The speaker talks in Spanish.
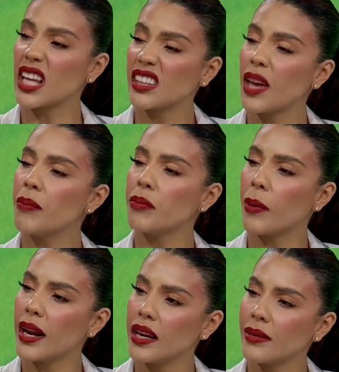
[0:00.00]
tiempo,
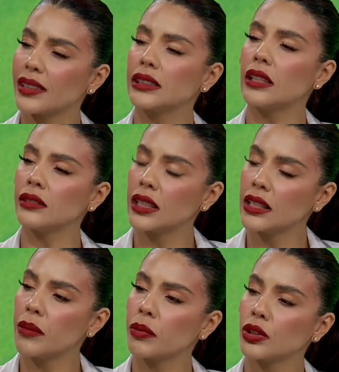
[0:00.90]
Valerie, bastante
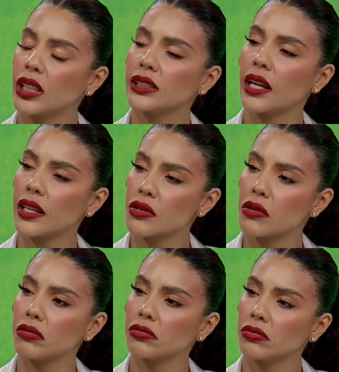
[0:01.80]
tiempo sin hacer eso.
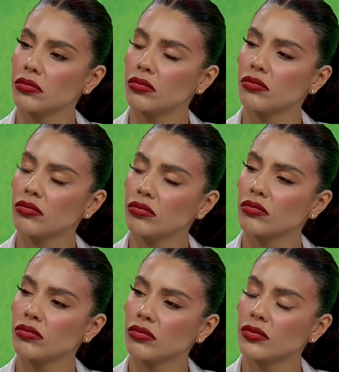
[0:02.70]
Bueno, esa
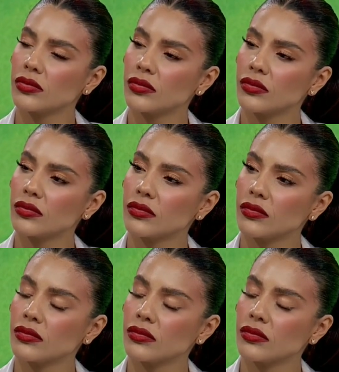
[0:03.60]
es una herramienta que es